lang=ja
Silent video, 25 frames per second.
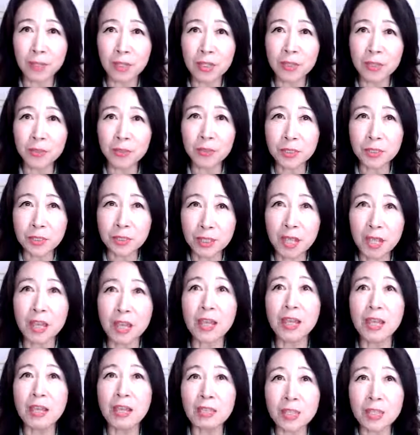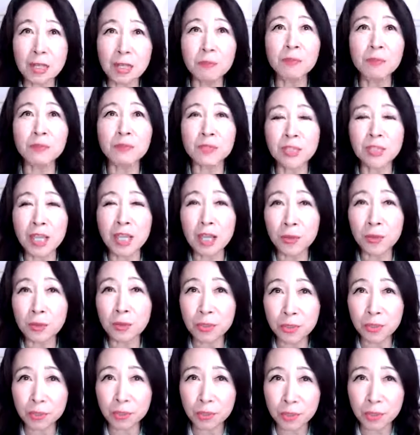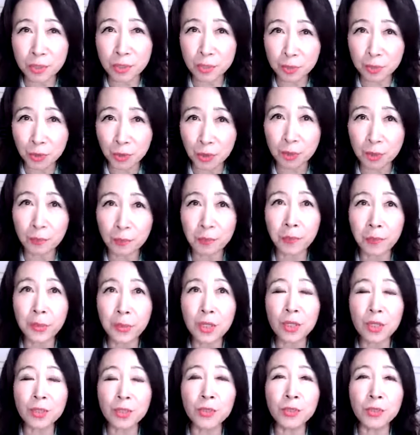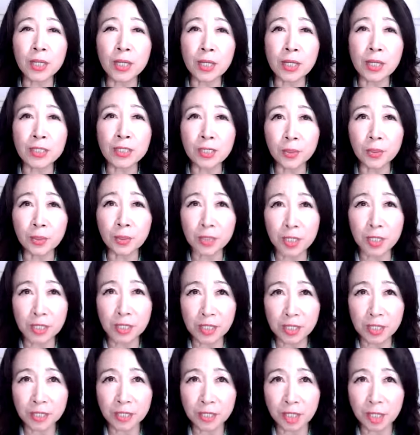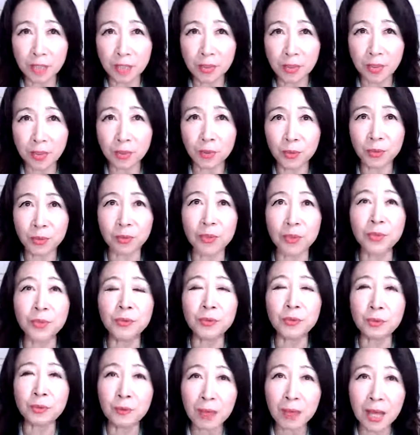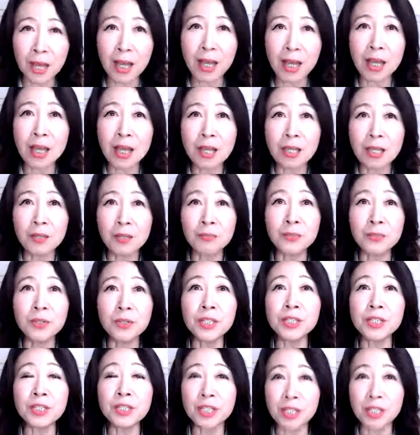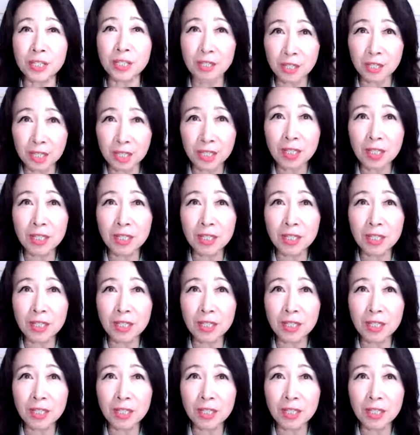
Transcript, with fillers: そして、多分成功する人、豊かさを手にしている人っていうのは、無意識に